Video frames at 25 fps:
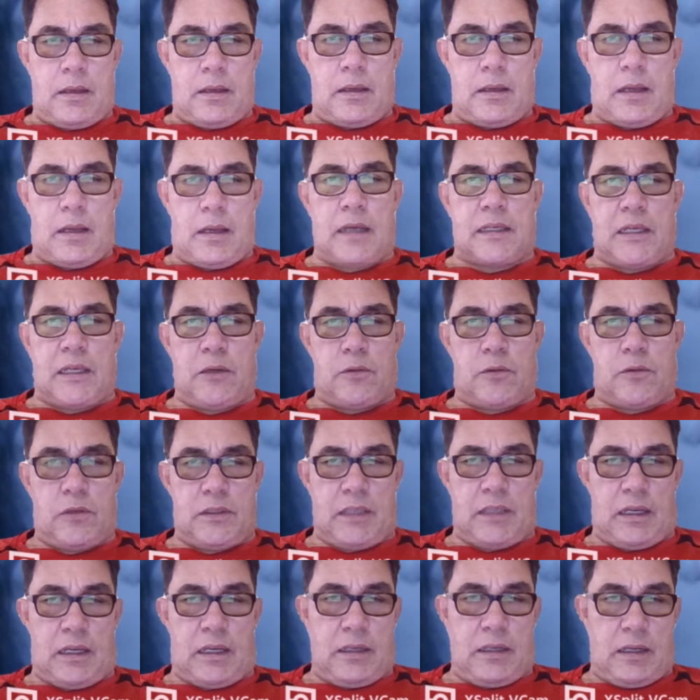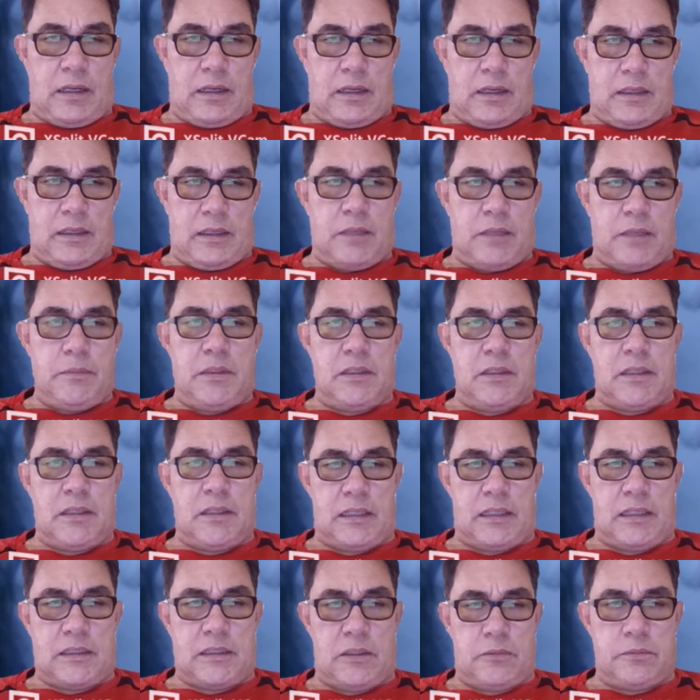A Kiều có nhận lời nhiễm hương
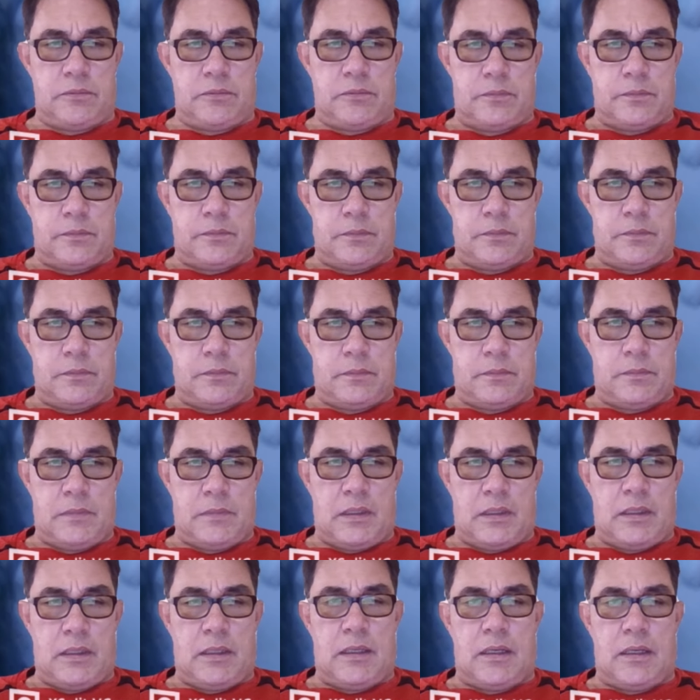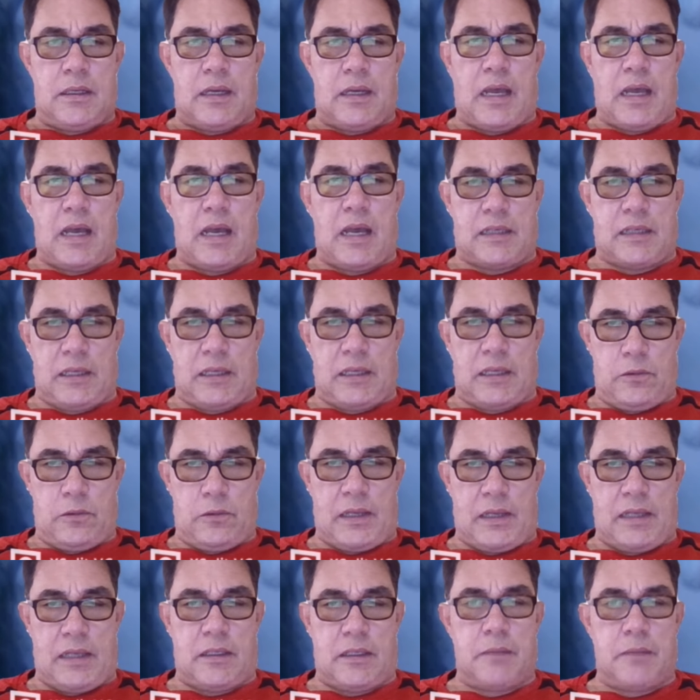hay không? A Kiều
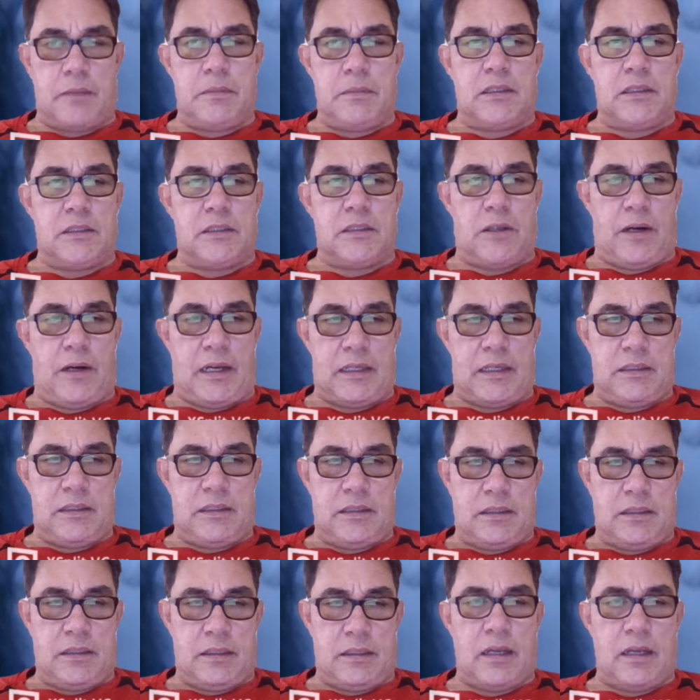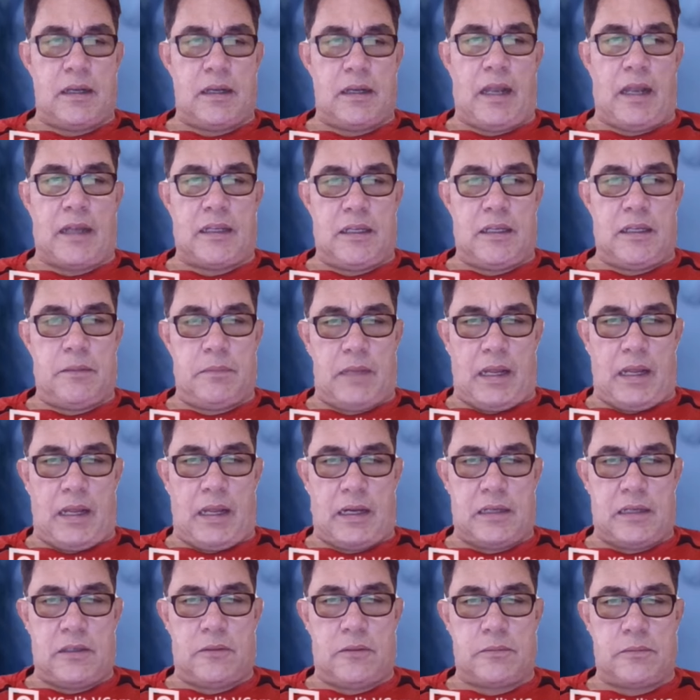nghe nhiễm hương hỏi, nhưng lại im
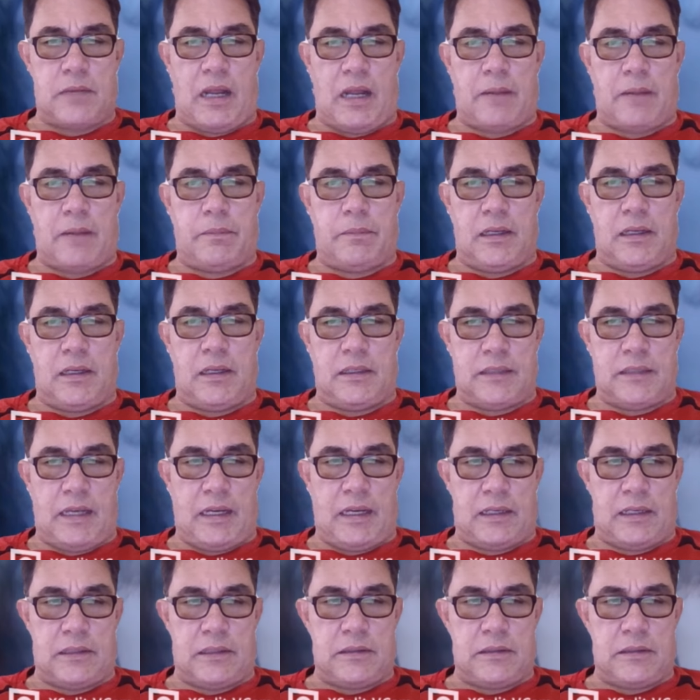lặng không đáp lời nàng,